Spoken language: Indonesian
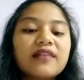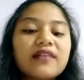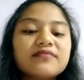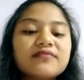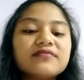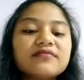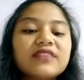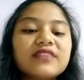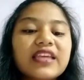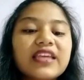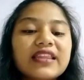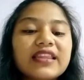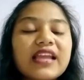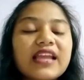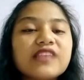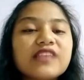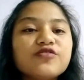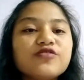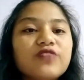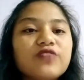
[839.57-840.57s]
Mm, kita
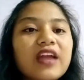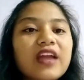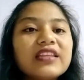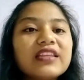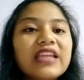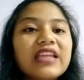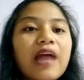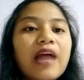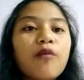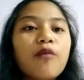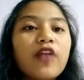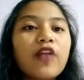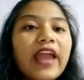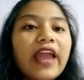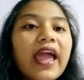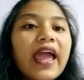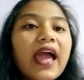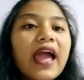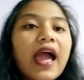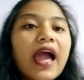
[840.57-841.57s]
juga tidak
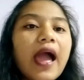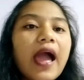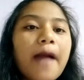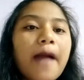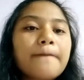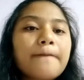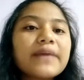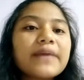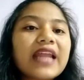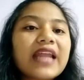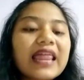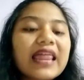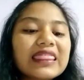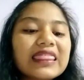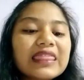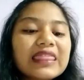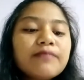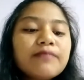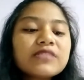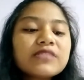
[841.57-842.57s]
boleh
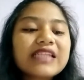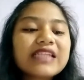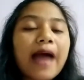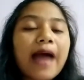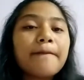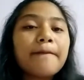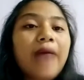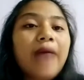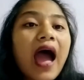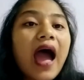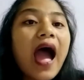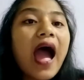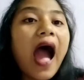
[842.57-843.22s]
berantem sama